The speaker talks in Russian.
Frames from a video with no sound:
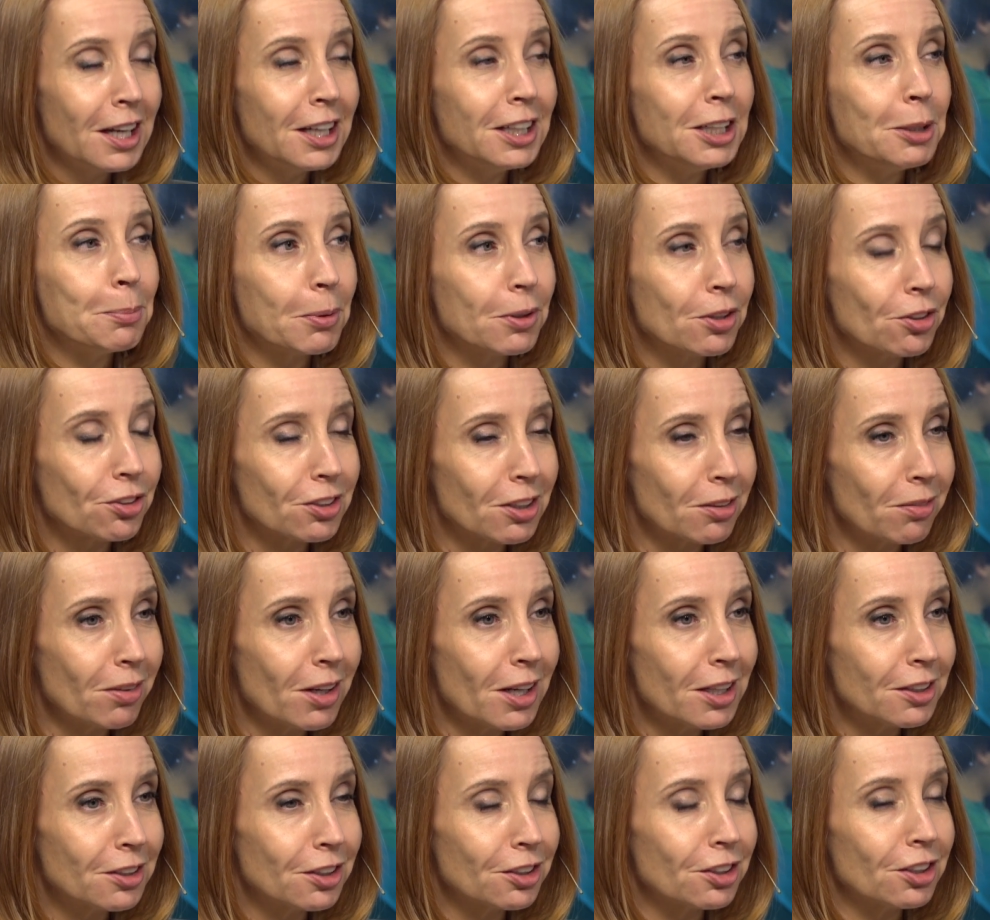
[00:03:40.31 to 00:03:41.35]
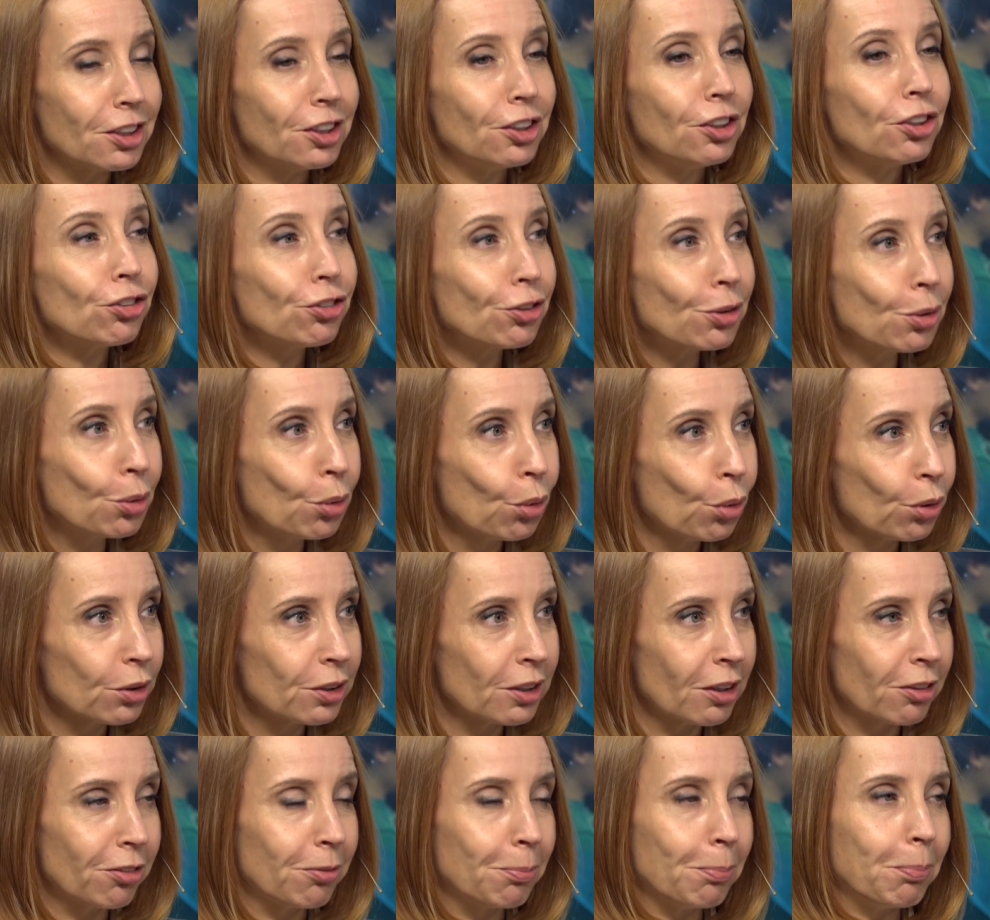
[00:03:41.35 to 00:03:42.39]
и предоставляет это
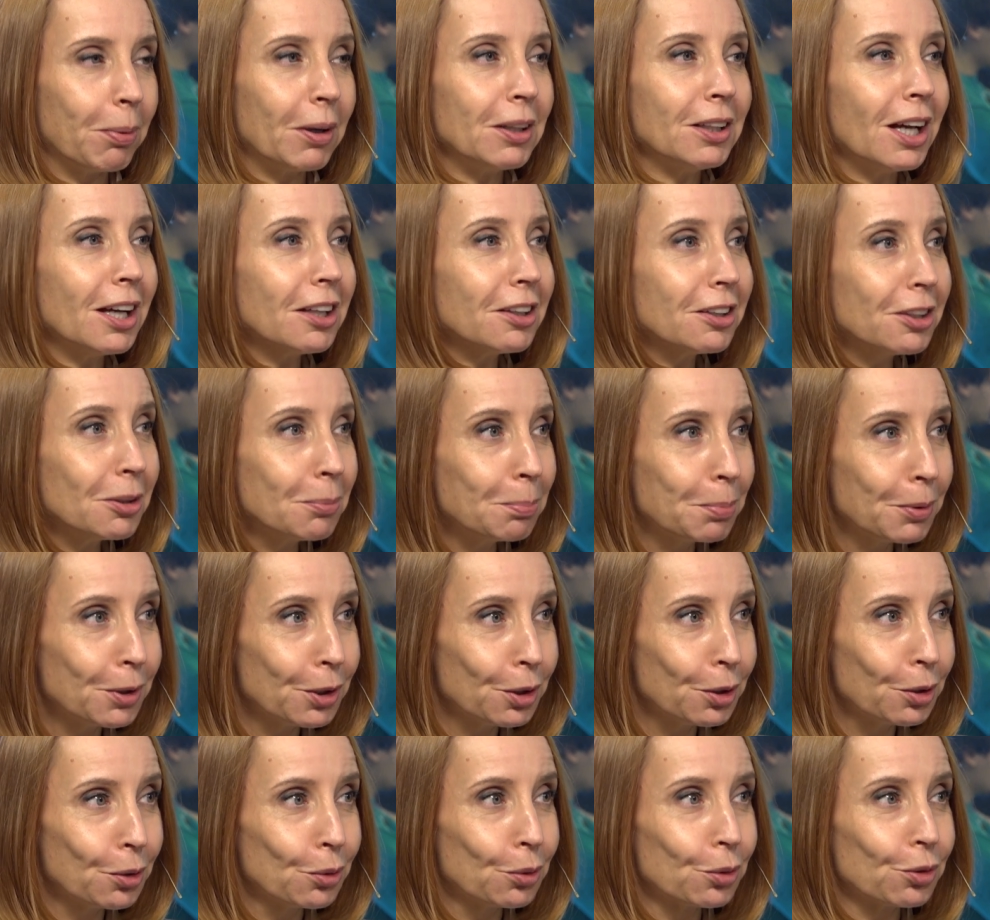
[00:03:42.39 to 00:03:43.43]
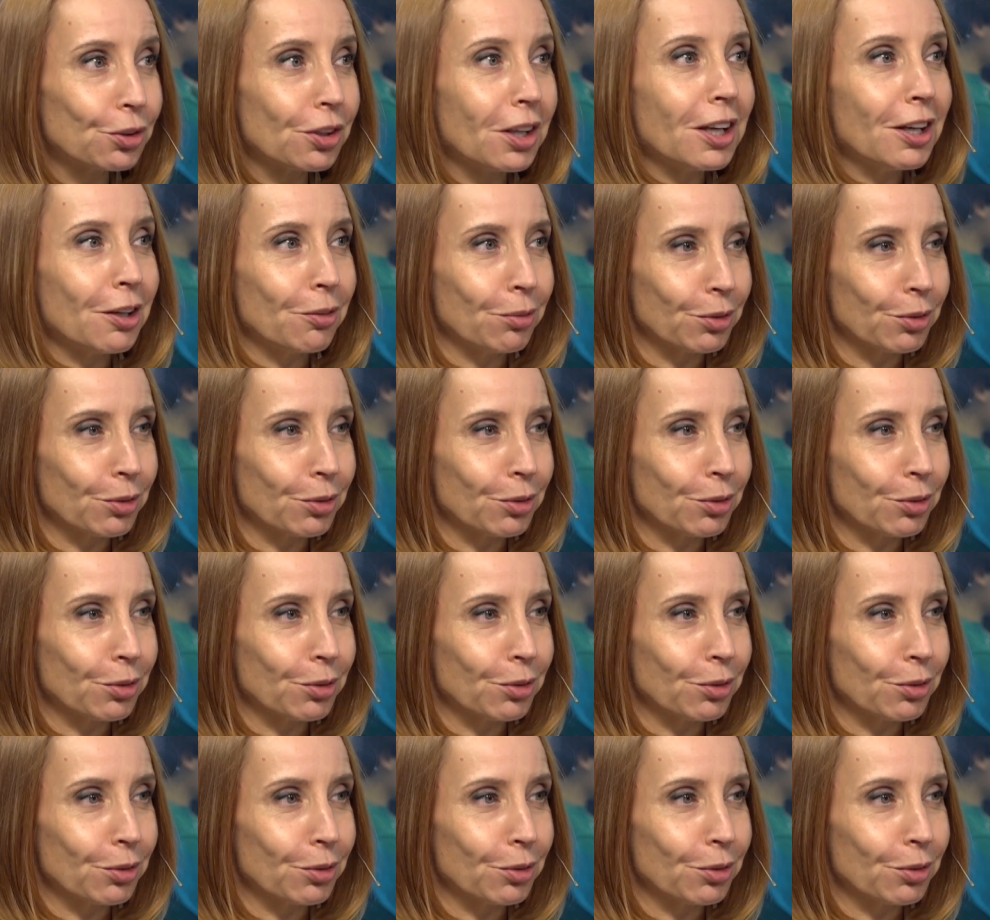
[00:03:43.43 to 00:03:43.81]
ежегодно, в понятный период,